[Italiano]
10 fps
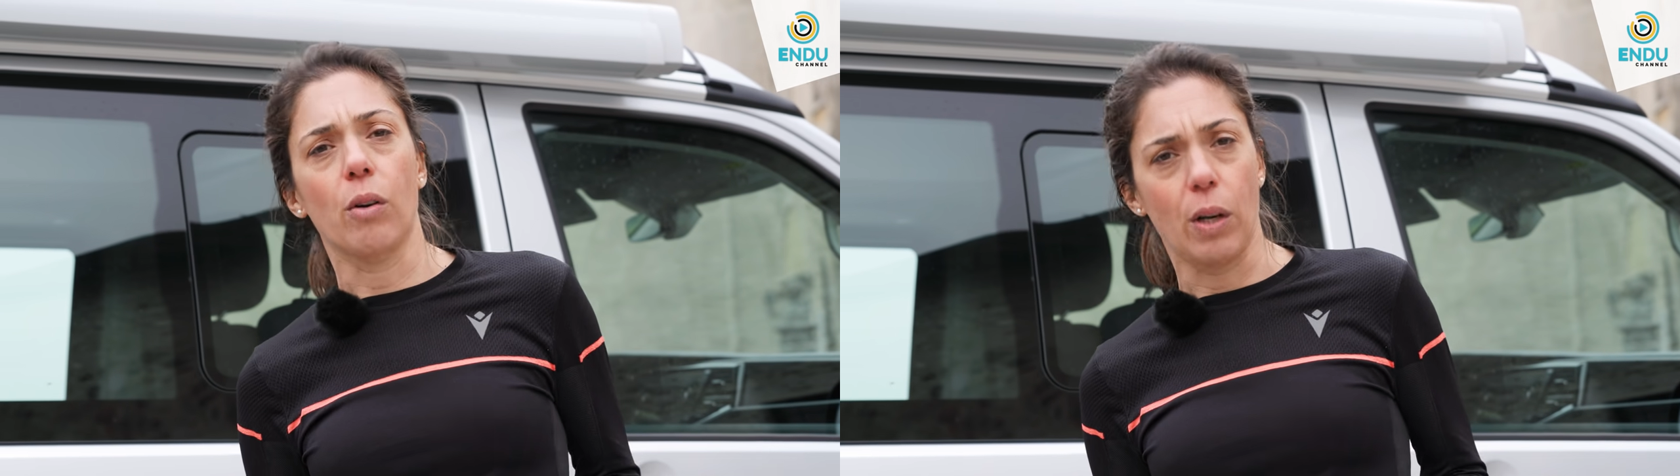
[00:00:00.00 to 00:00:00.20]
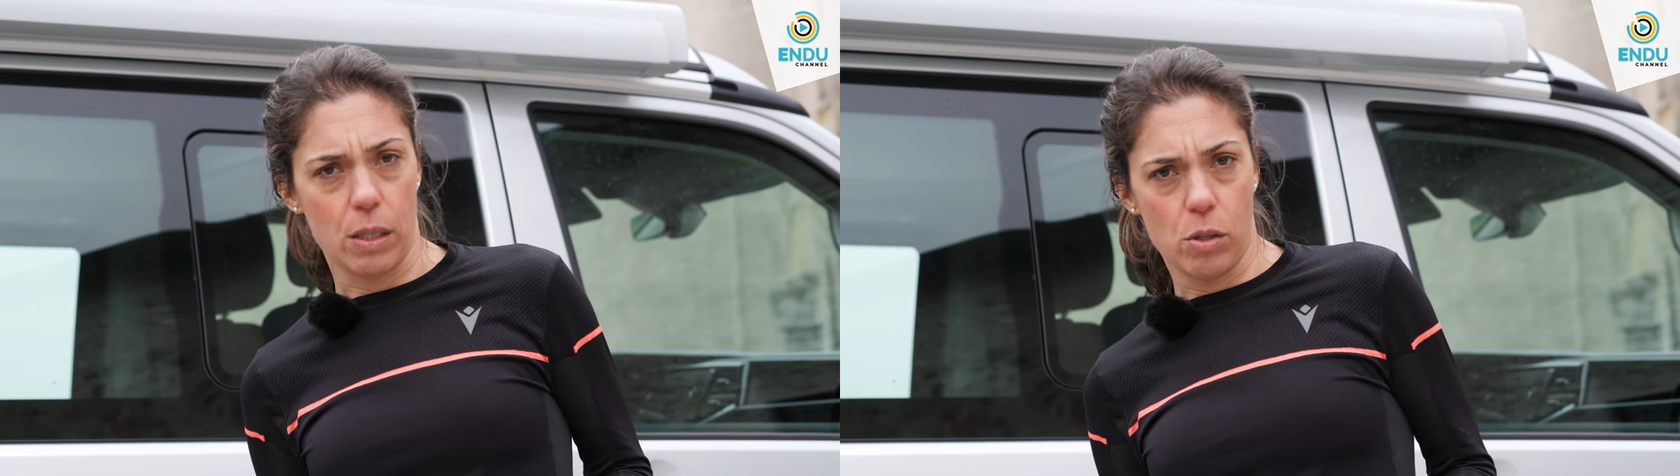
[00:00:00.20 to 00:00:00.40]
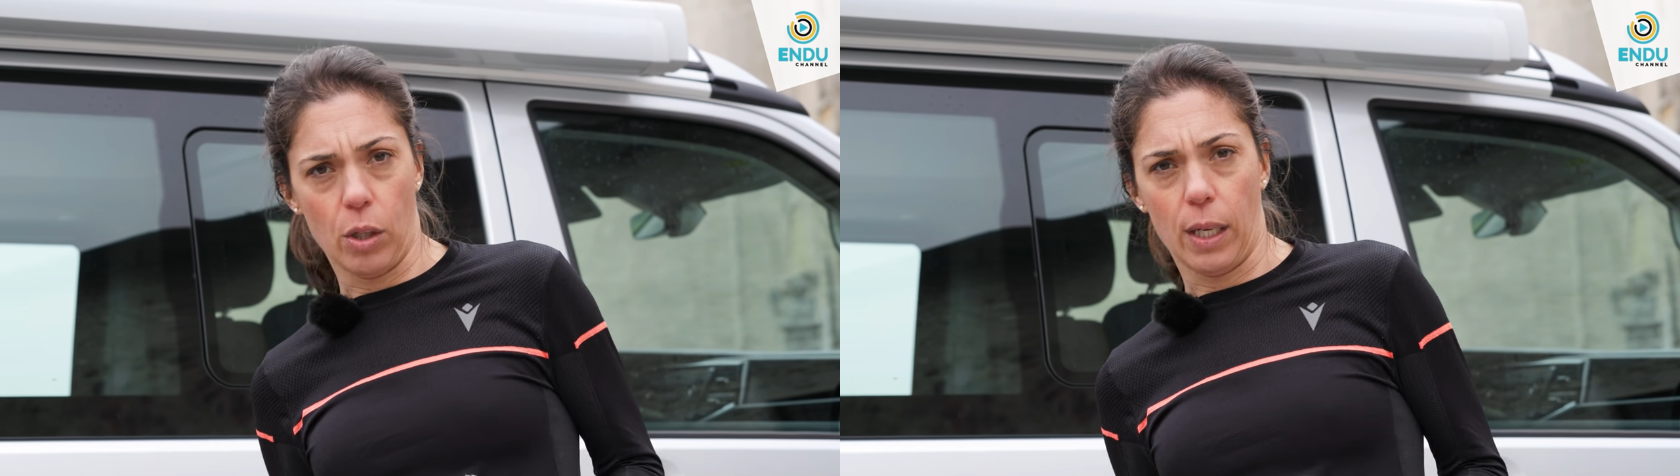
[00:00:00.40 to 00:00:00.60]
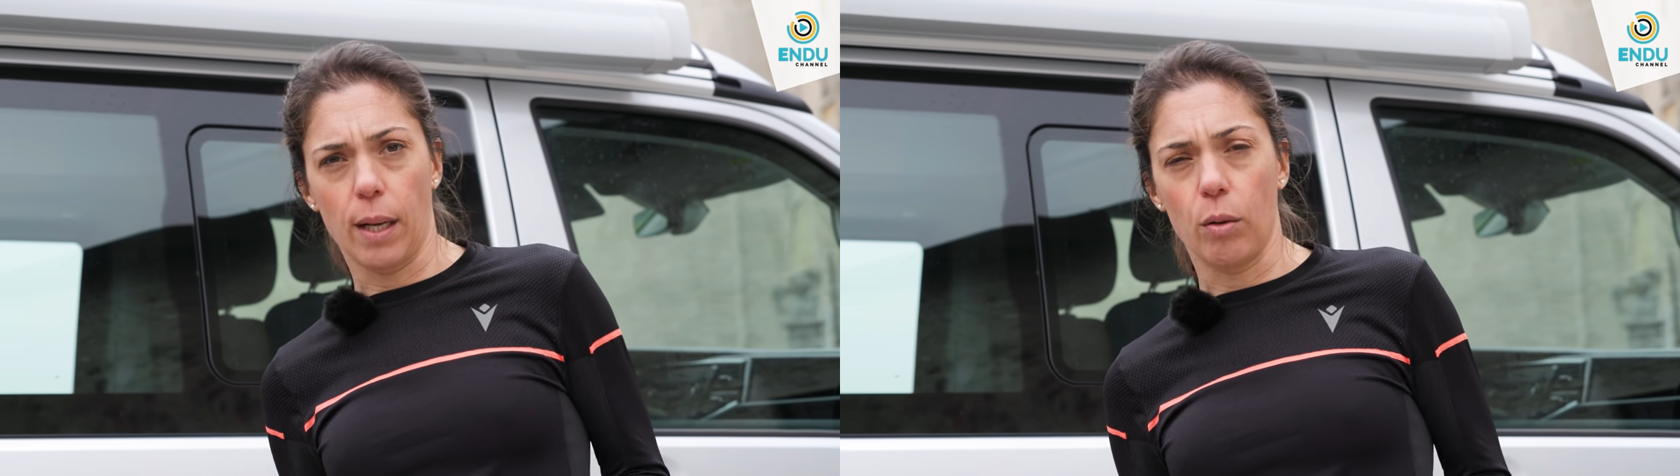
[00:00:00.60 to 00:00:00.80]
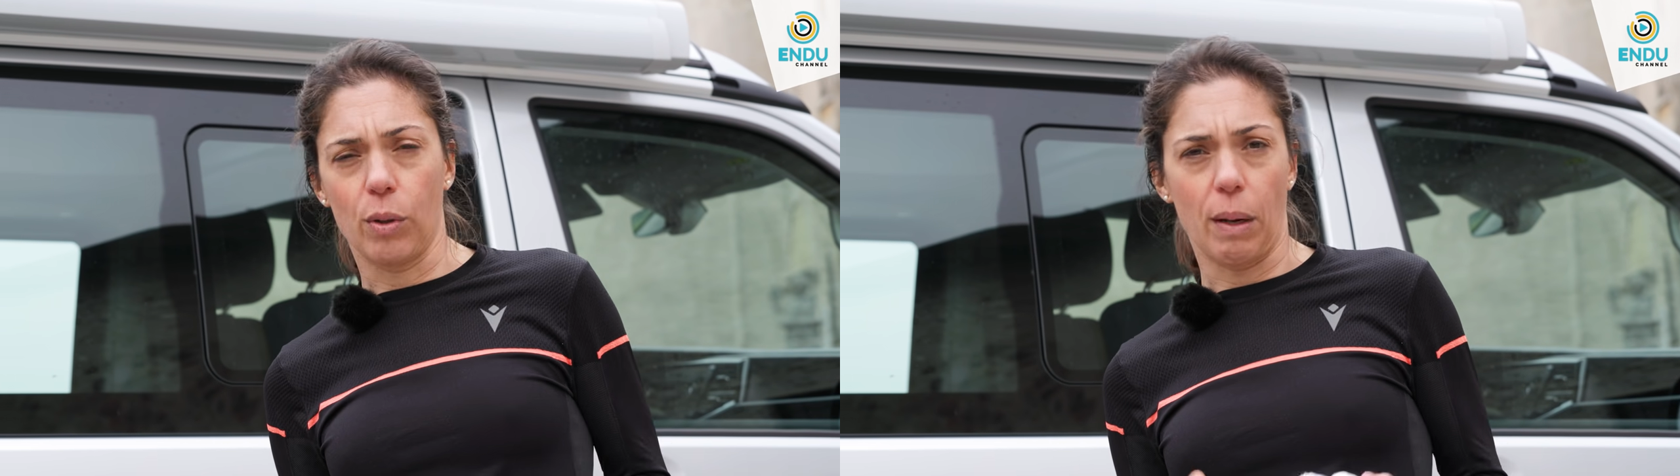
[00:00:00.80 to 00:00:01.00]
occasione di
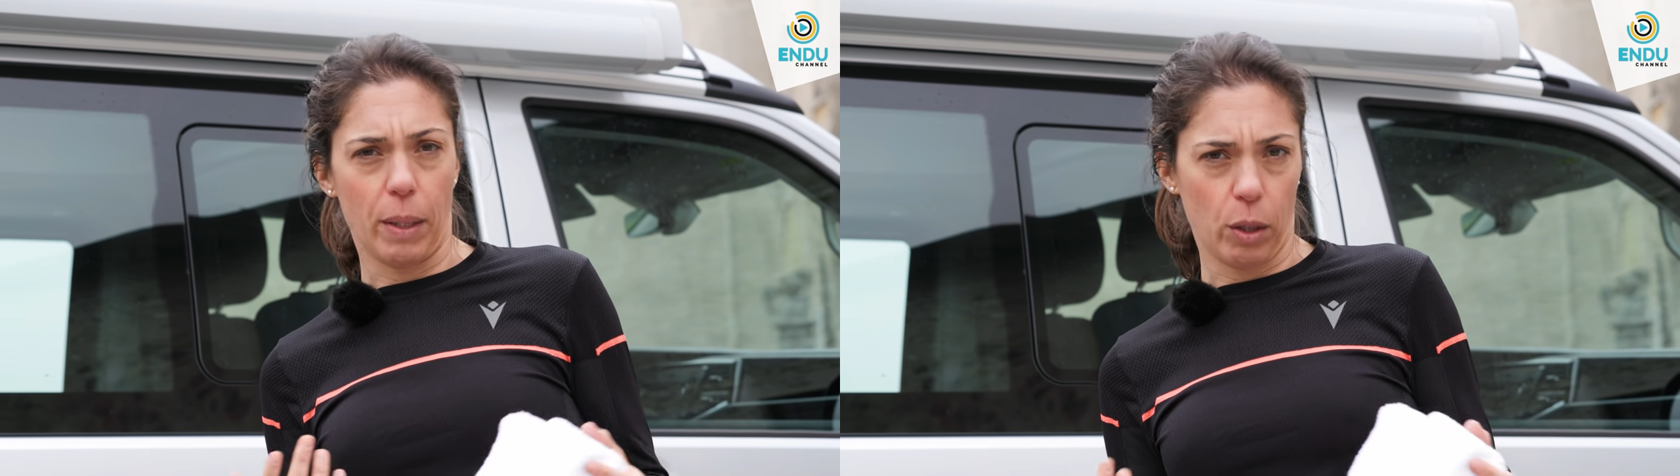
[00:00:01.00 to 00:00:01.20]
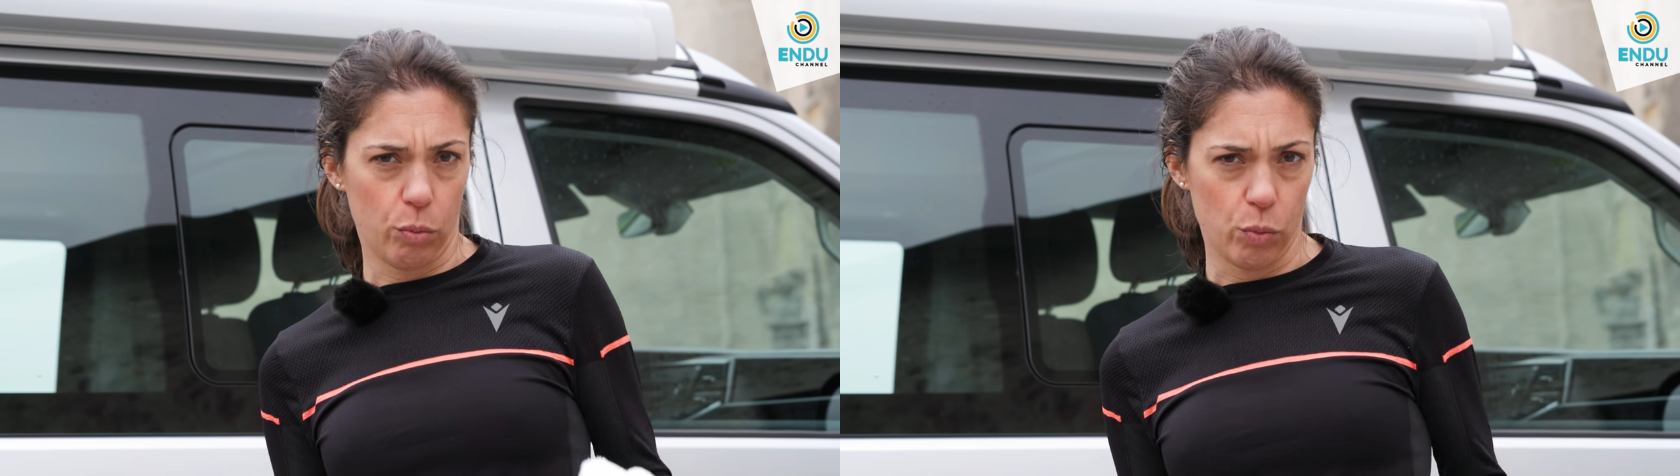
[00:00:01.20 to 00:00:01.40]
allungare allungamento